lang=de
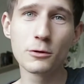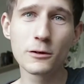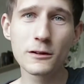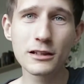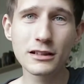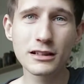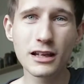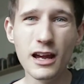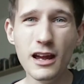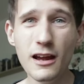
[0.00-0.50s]

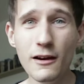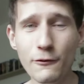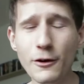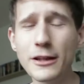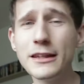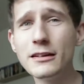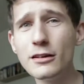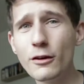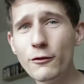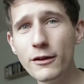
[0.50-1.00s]
Musik,
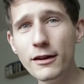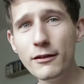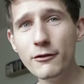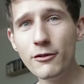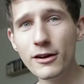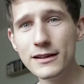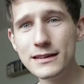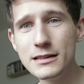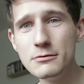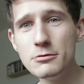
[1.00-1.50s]
fand ich auf jeden
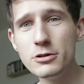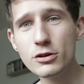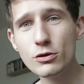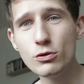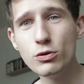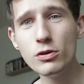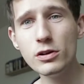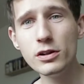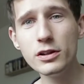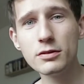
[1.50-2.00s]
Fall
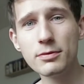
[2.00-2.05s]
ziemlich cool.